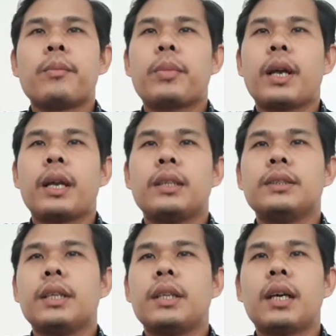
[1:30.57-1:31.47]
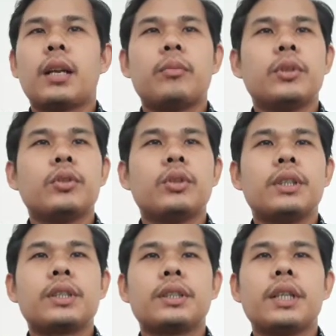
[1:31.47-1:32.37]
Peranannya dalam
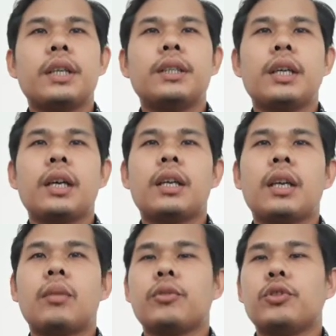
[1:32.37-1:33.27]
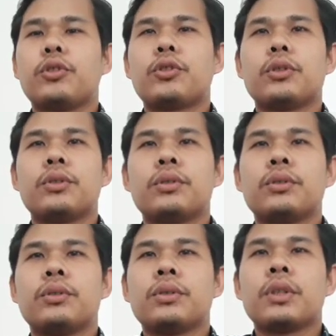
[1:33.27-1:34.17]
menulis kejadian adalah
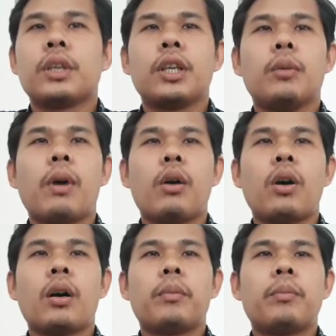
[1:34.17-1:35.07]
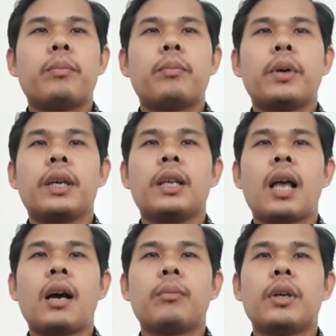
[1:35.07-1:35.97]
menyusun. Di bawah
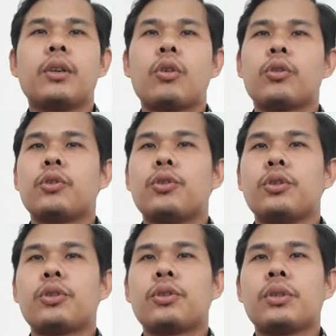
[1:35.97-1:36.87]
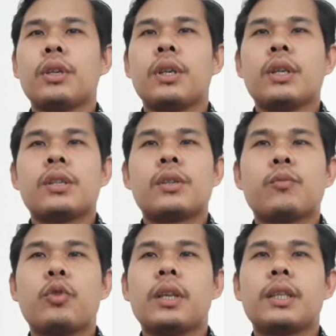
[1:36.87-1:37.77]
pengilhaman Roh Kudus,
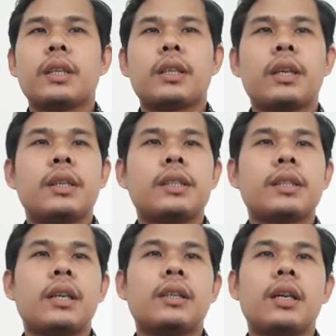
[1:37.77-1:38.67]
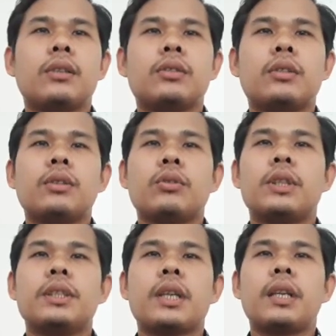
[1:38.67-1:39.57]
semua catatan lisan dan
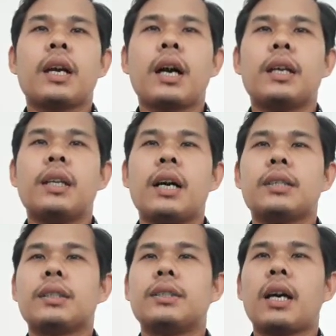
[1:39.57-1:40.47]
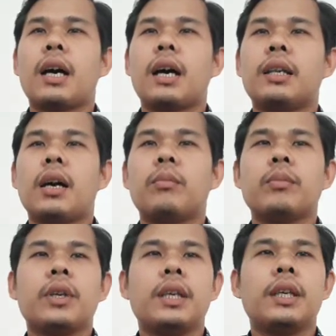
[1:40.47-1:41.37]
tulisan yang ada sejak
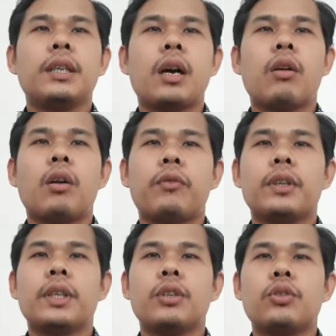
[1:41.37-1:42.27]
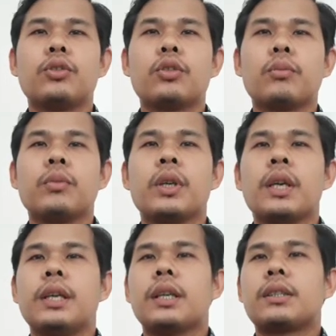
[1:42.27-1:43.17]
Adam hingga wafatnya Yusuf
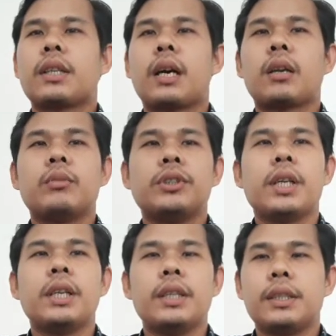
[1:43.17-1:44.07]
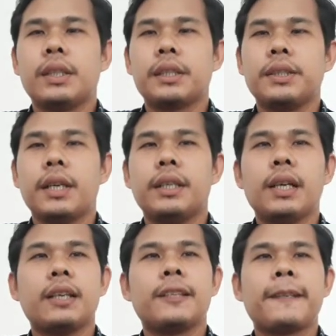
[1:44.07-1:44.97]
yang sekarang menjadi isi
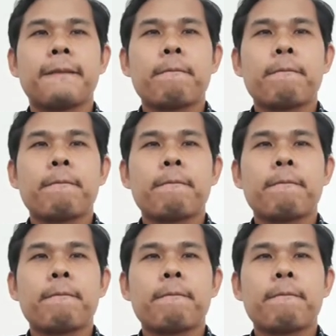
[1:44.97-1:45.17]
kejadian